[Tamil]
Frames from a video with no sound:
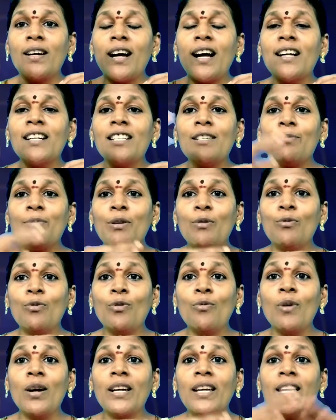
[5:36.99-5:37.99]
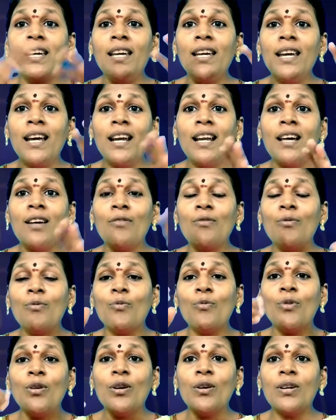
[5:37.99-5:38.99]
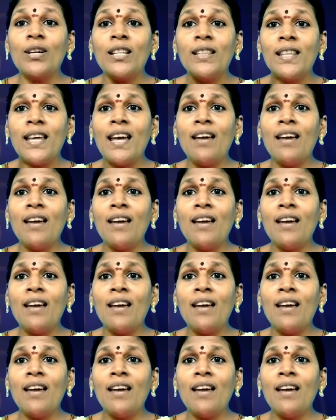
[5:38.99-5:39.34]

கான்செப்டை உருவாக்கி எல்லாரும் உங்ககிட்ட